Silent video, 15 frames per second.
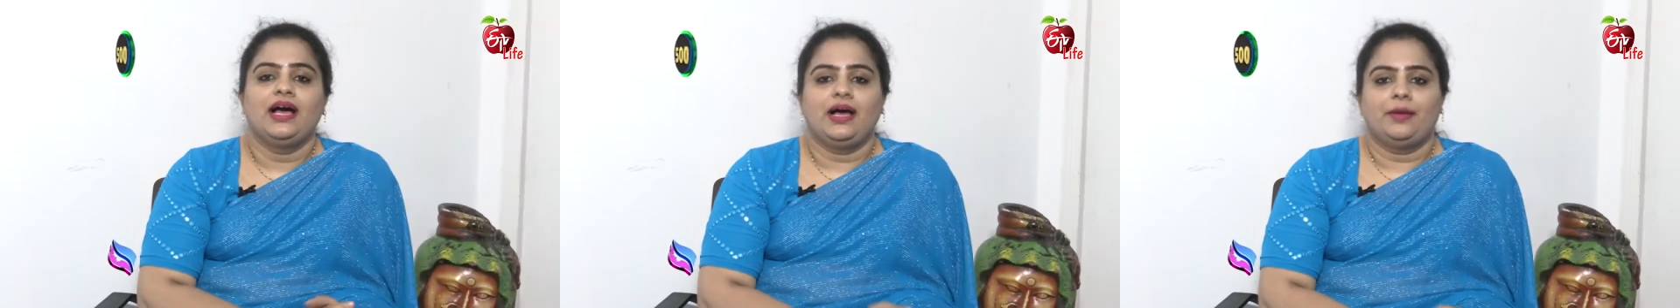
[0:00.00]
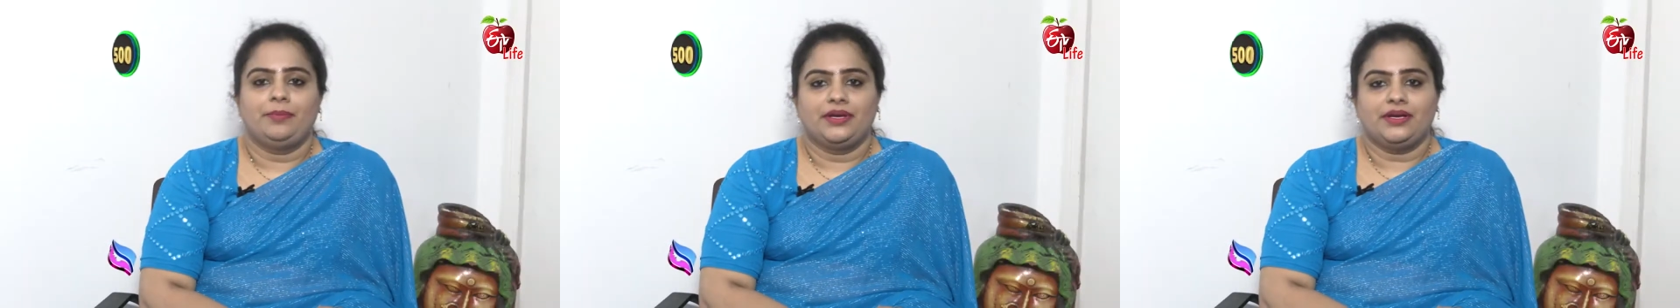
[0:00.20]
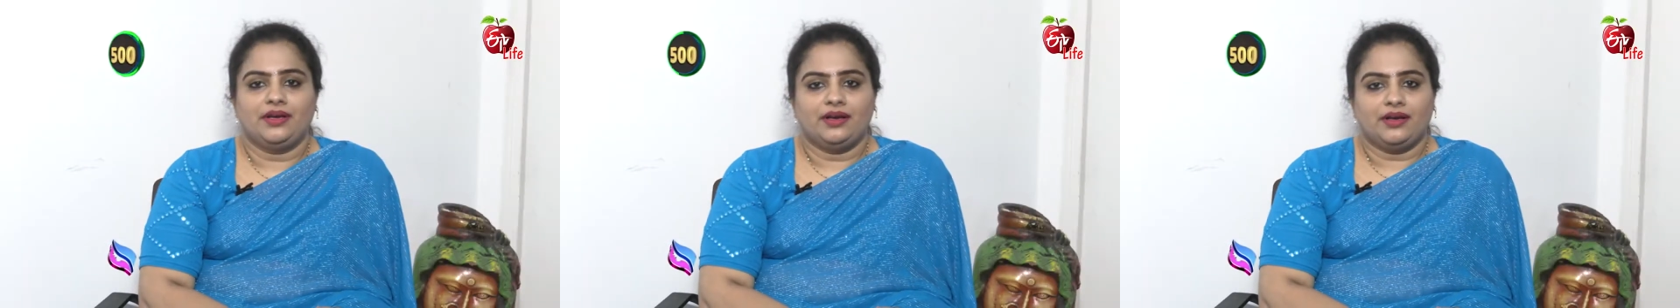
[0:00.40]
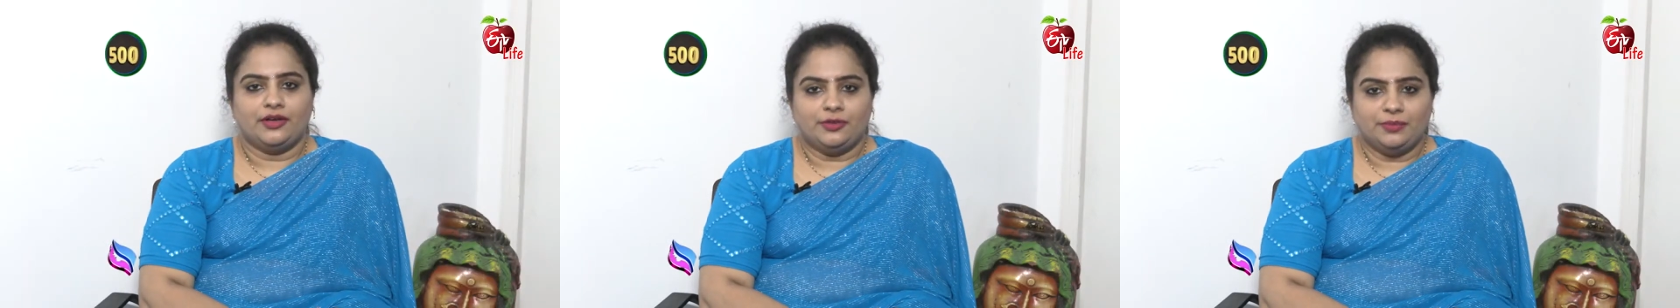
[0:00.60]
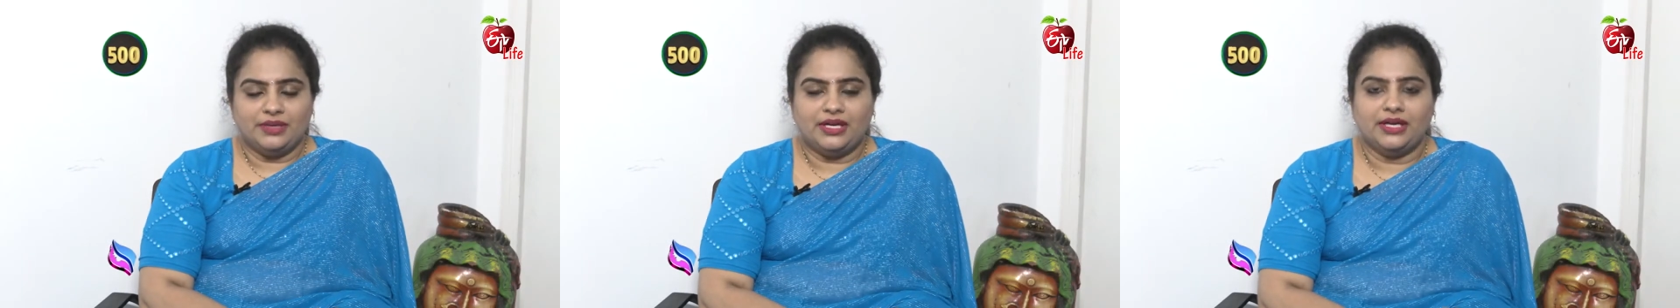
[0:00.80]
అపర్ణ గారు
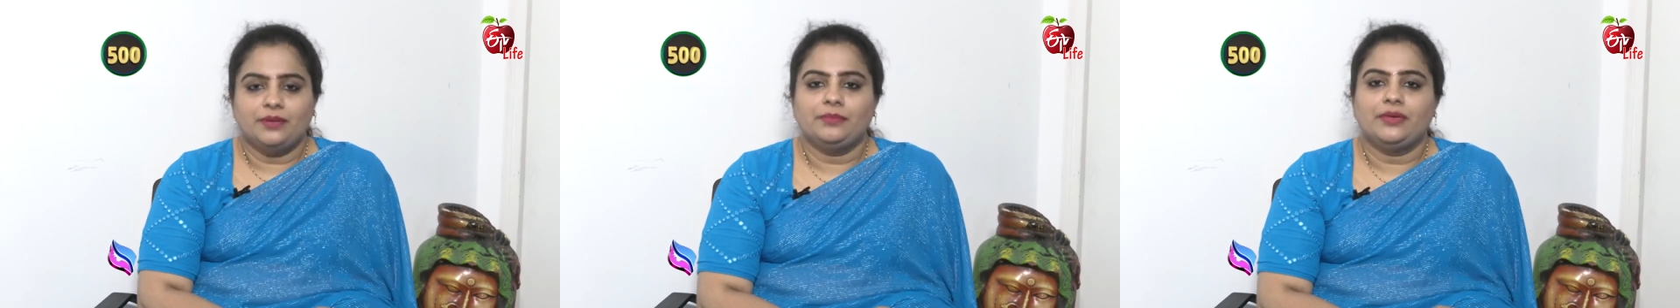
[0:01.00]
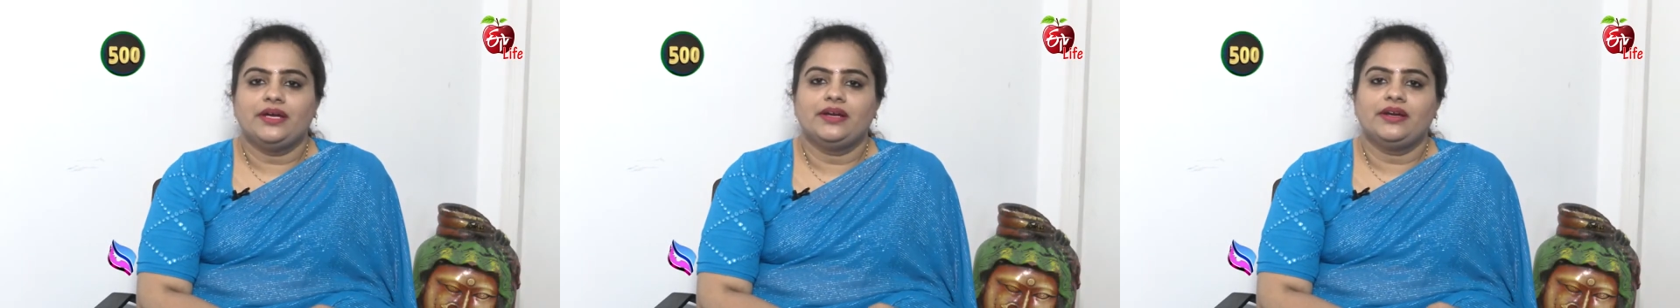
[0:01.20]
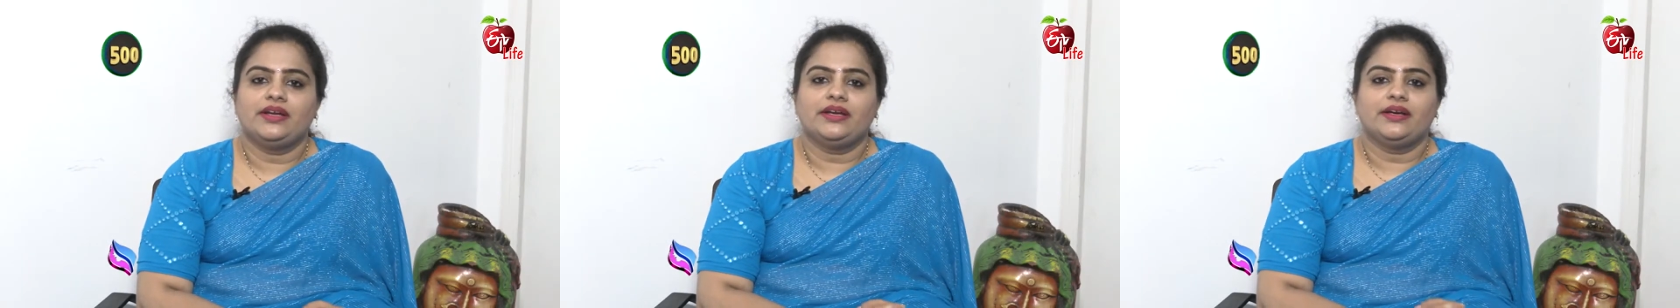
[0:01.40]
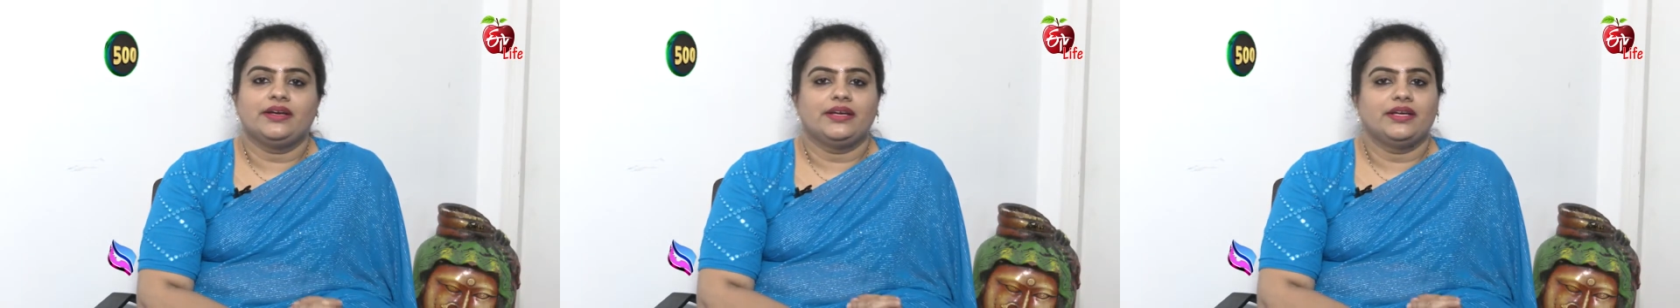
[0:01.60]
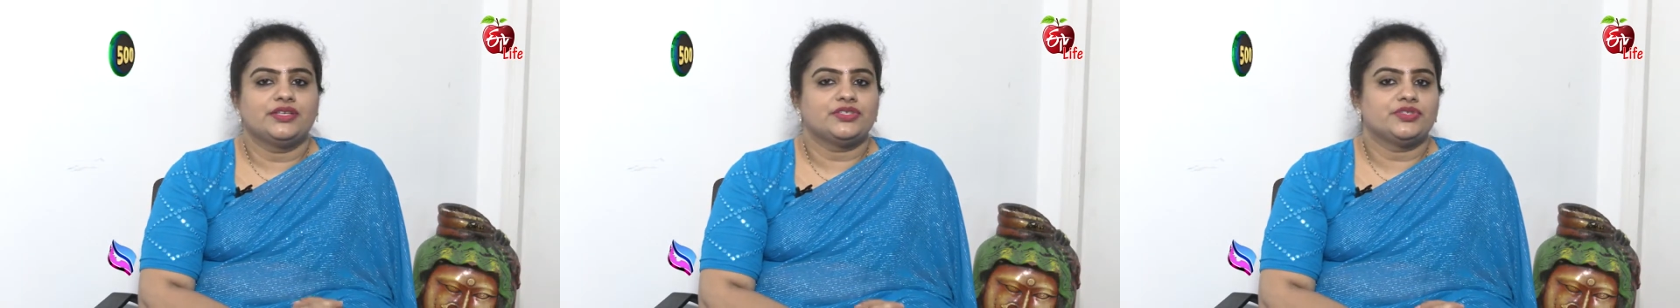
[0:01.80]
మీరు అన్మ్యారీడ్ ఇంకా
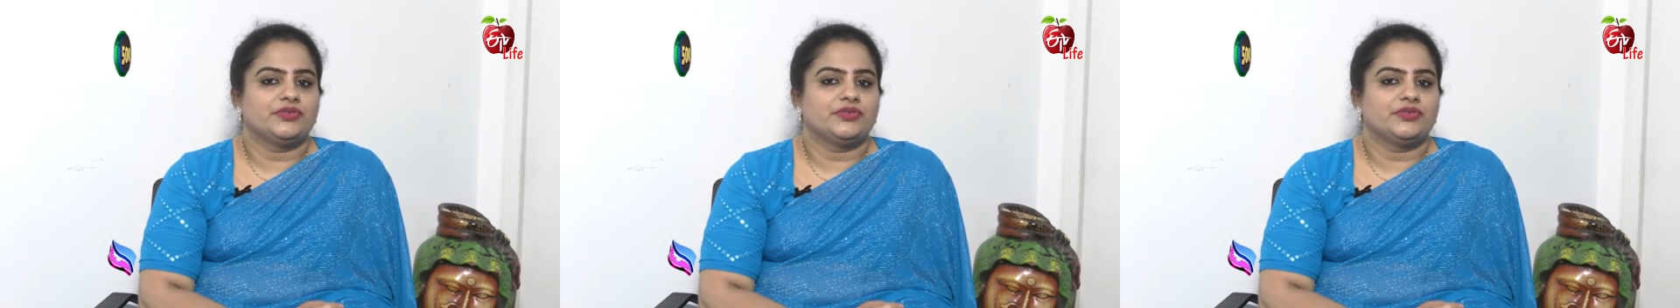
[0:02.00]
ఏజ్